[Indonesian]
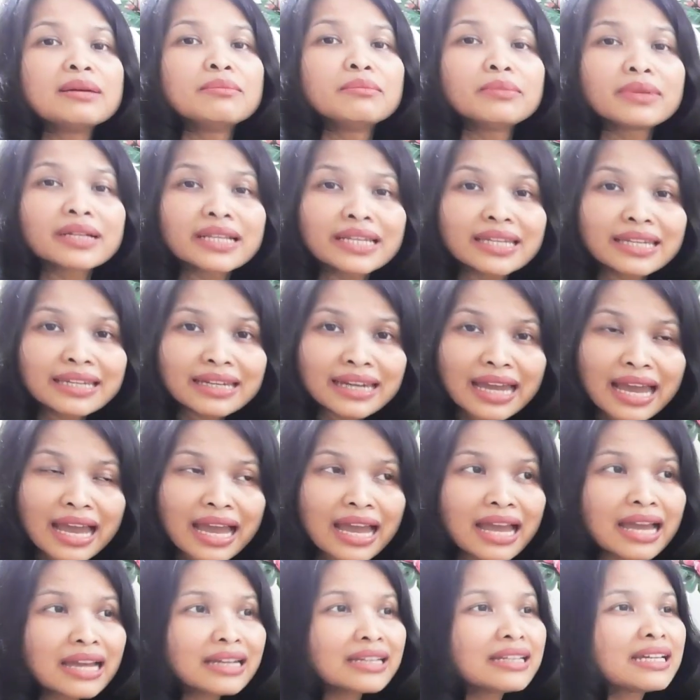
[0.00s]

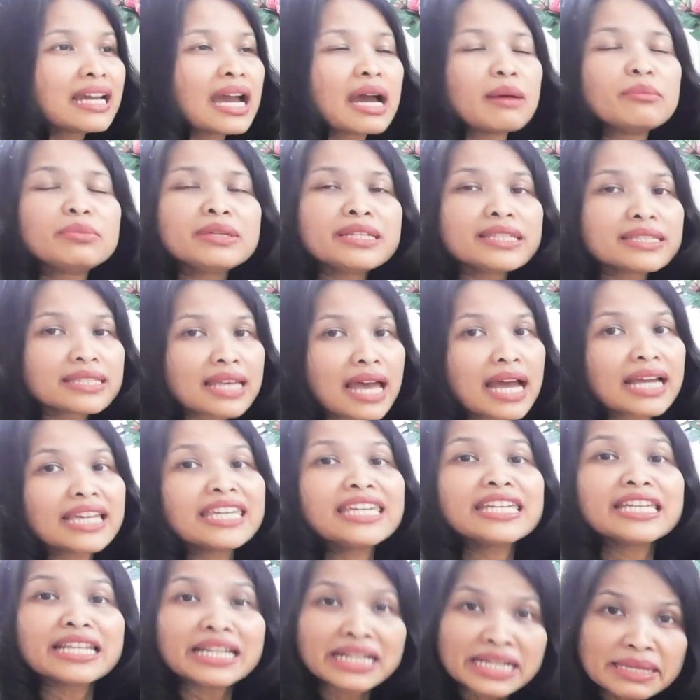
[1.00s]
Mereka nggak bisa
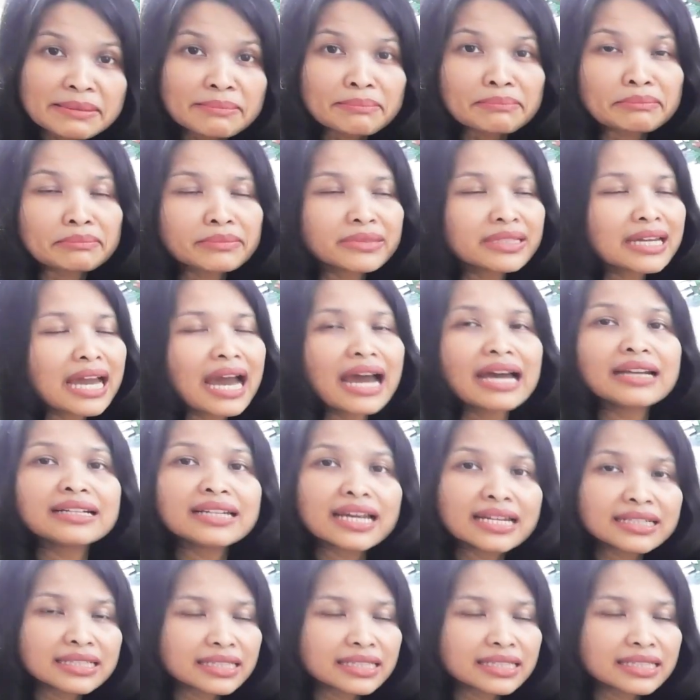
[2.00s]
ngirim, nggak ada